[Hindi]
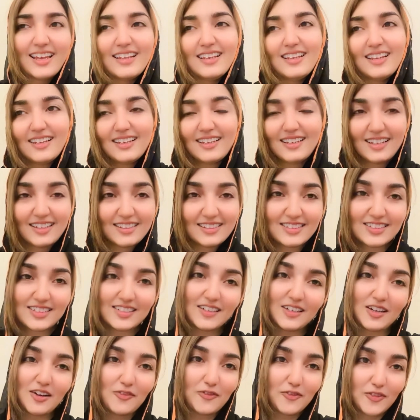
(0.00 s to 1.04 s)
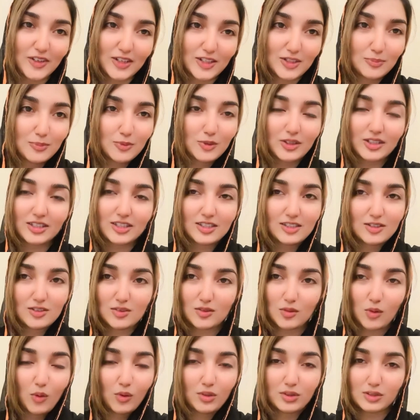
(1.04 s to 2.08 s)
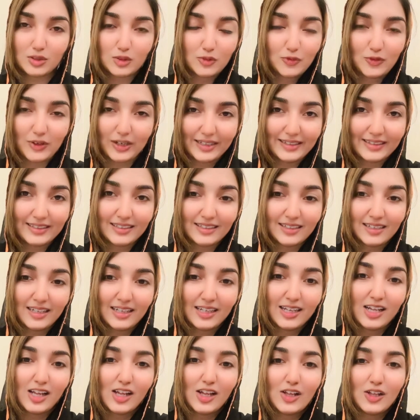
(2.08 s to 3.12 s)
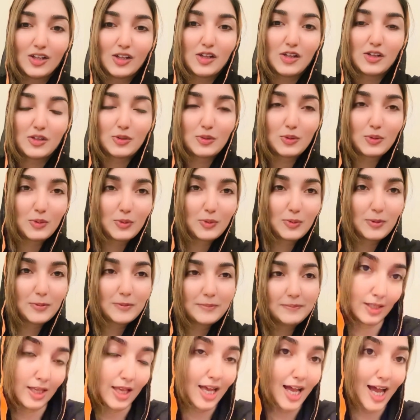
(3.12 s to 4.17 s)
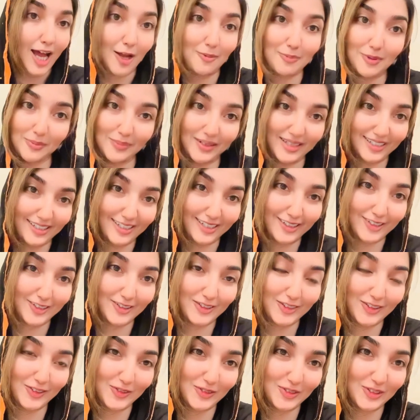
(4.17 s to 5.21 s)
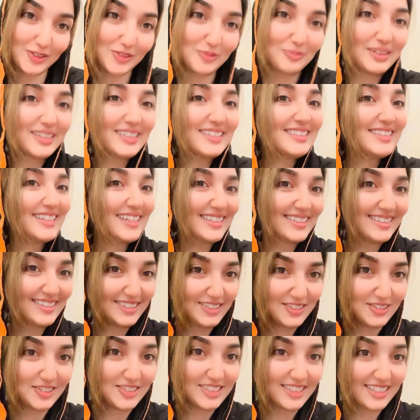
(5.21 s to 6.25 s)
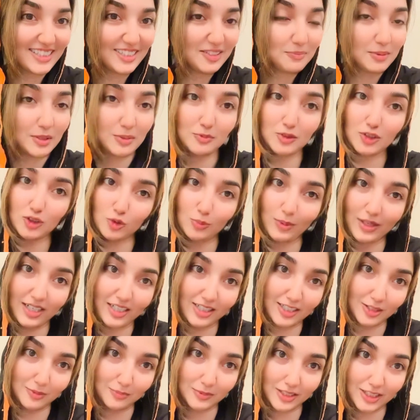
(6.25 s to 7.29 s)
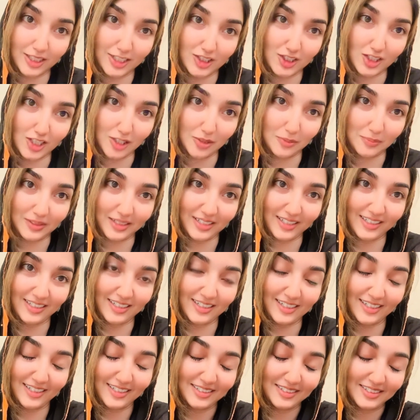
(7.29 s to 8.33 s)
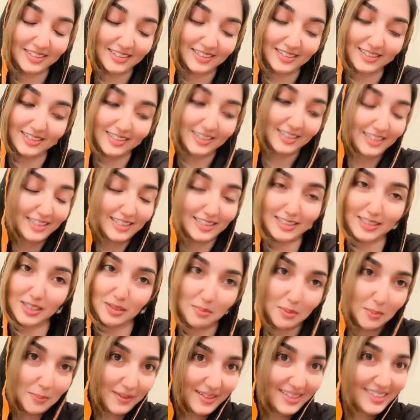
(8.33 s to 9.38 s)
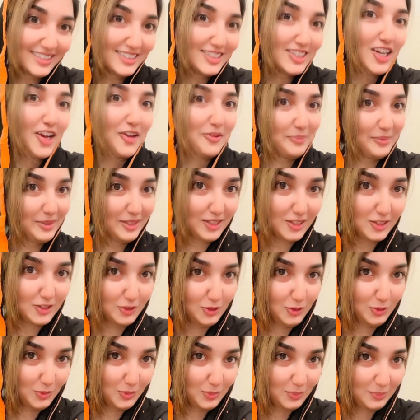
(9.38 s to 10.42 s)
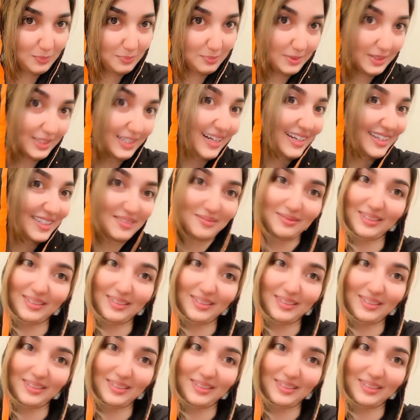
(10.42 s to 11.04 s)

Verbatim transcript: लेकिन इंस्टाग्राम फेसबुक इज़ ऑल्सो फाइन तो अब मैं बातें करती रहूँगी तो मेरी चाय ठंडी हो जाएगी फिर मुझे दोबारा गर्म करने जाना पड़ेगा इसलिए मैं पहले चाय पी लेती हूँ फिर आगे